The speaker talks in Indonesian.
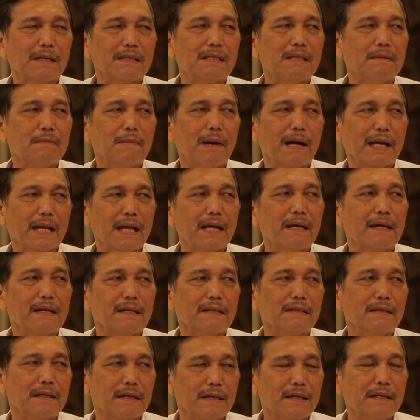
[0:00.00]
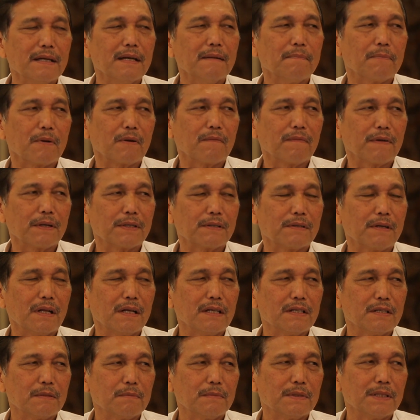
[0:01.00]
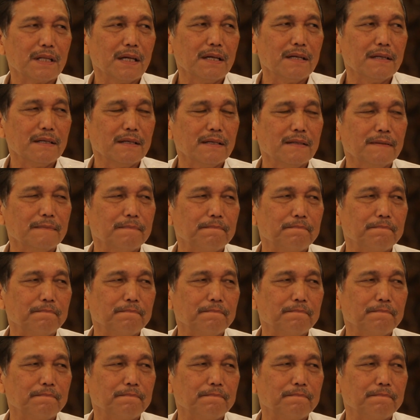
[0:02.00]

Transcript: masih pakai kriteria profesionalisme tadi.